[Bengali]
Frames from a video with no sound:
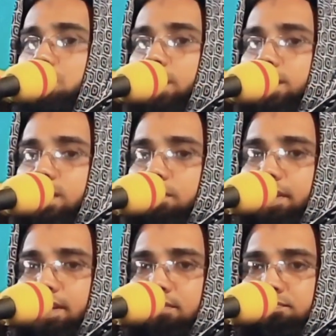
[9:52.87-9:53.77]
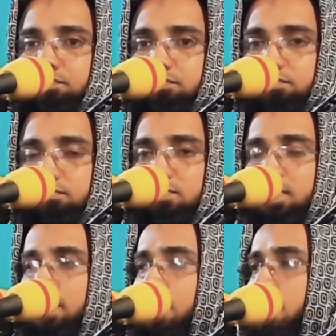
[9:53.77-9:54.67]
দরবারে যাবেন
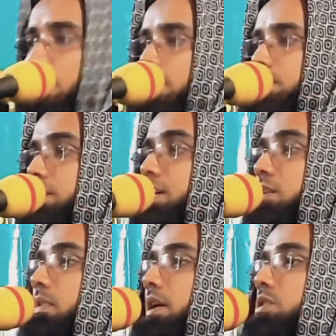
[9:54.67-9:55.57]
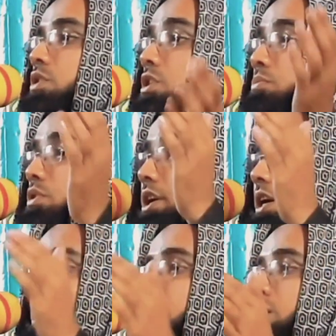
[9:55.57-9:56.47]
তিনি এইভাবে নরম হয়ে